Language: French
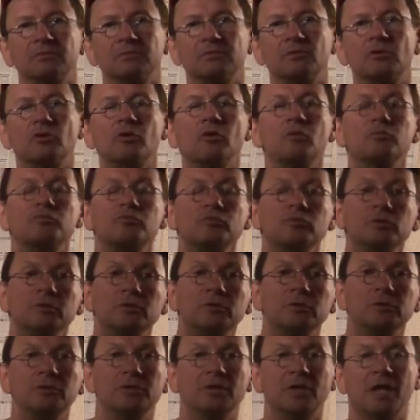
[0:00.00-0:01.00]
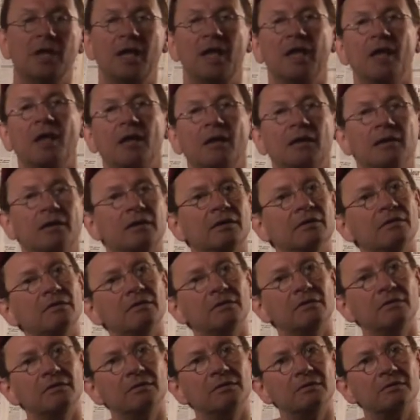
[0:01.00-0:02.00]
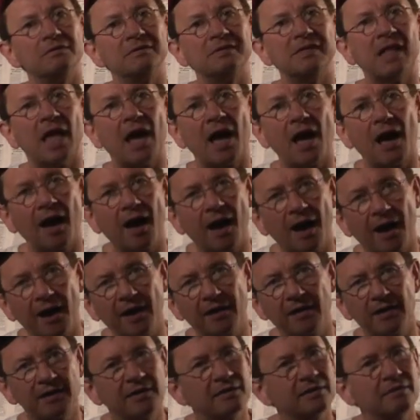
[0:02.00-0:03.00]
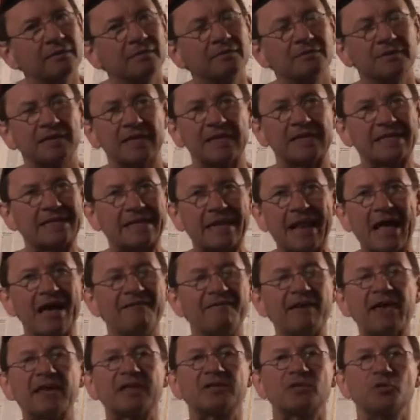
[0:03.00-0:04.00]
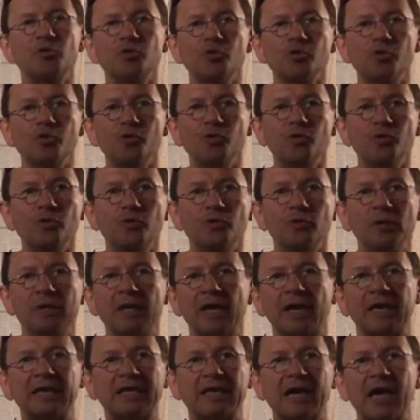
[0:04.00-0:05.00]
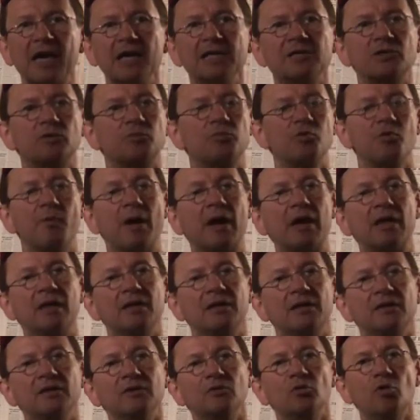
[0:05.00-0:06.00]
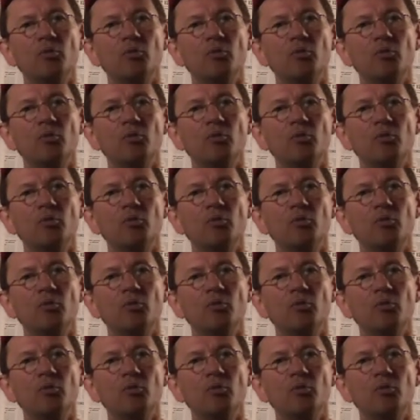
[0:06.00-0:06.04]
Pourquoi pour eux euh, nah, euh, c'est l'inverse de les ricains, ils sont plus malins. Hein.